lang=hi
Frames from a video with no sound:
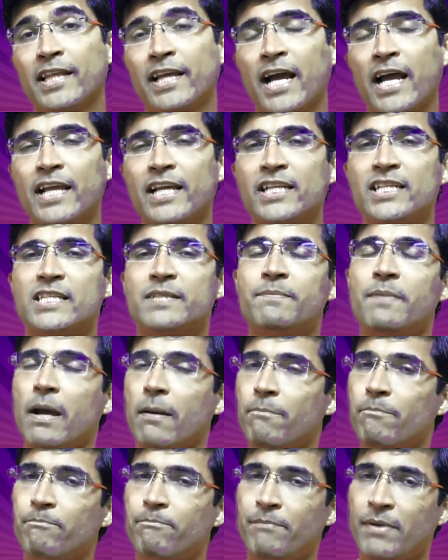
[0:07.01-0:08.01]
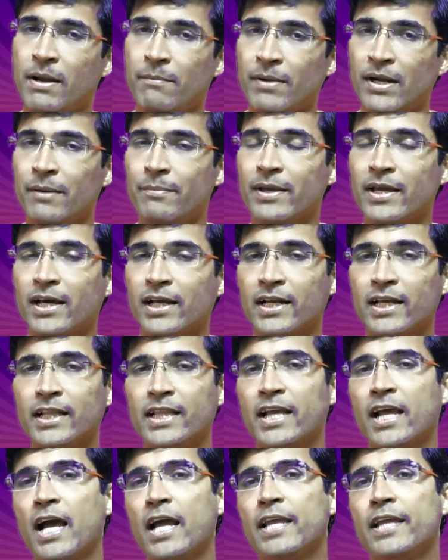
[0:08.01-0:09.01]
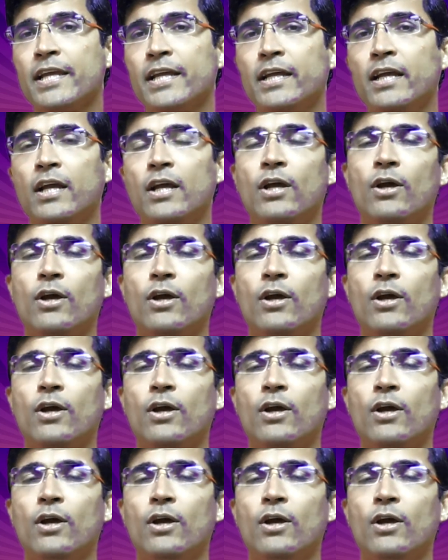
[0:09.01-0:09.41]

दिखाइए जिसमें हम पेमेंट भी करके दिखाइए